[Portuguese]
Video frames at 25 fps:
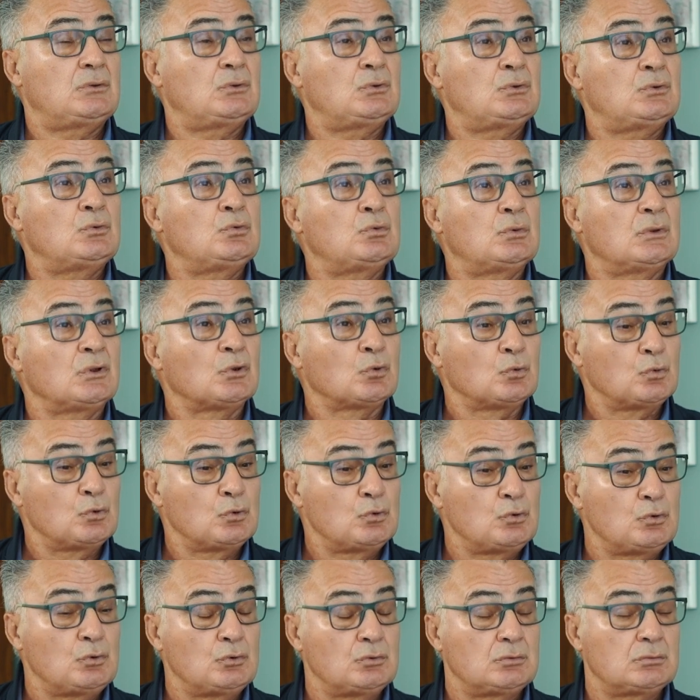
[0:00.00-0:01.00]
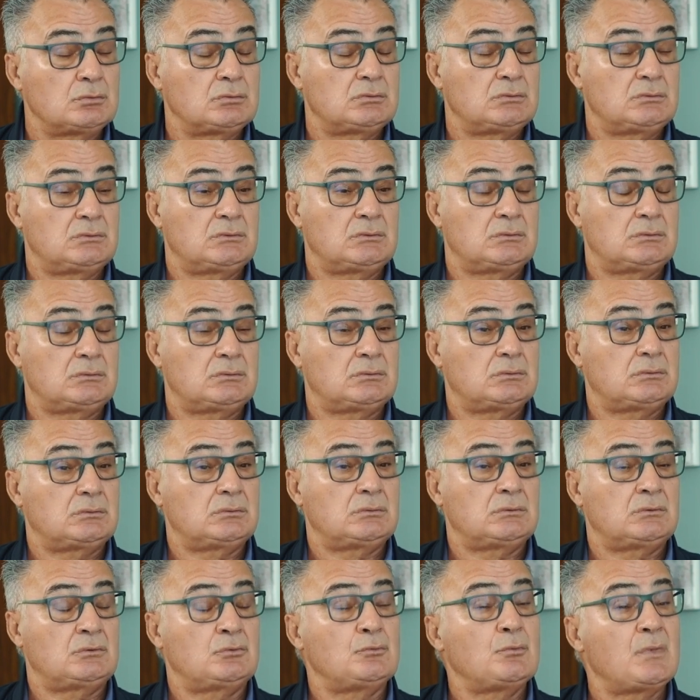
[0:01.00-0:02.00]
do
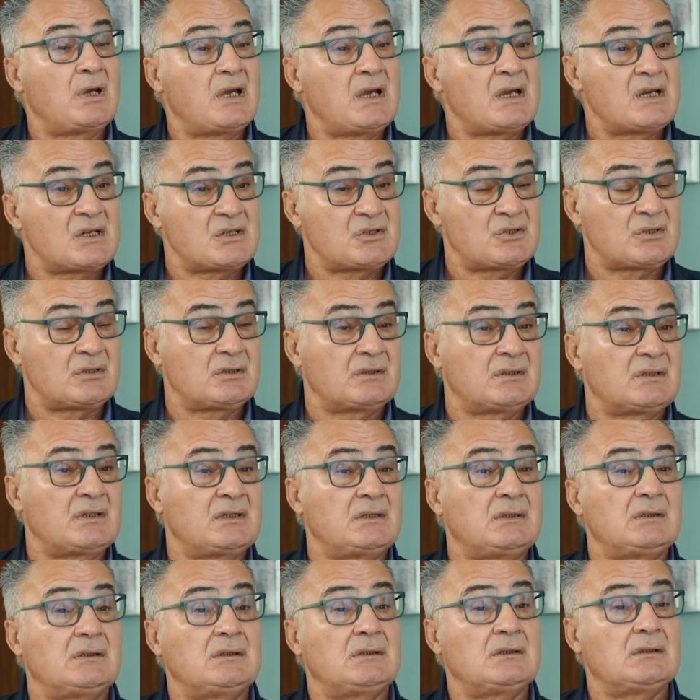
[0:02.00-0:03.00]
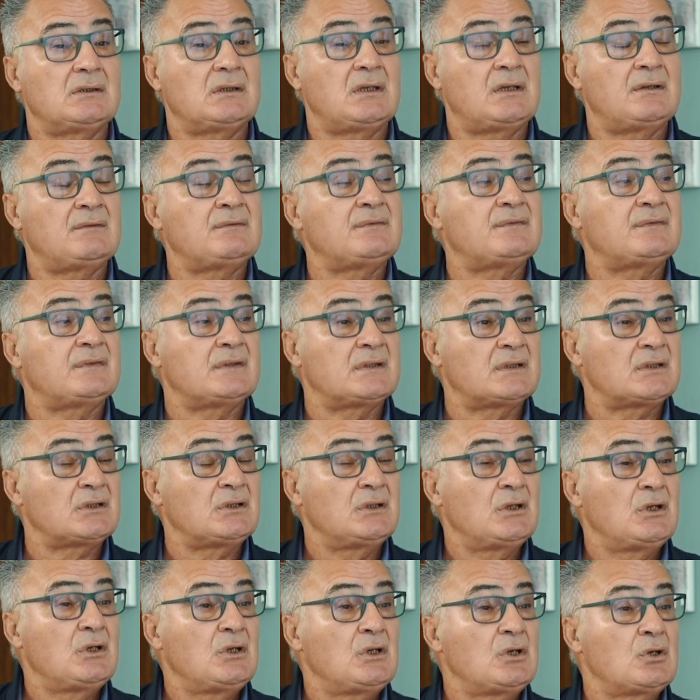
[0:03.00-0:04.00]
aluno, do mestre, tem a ver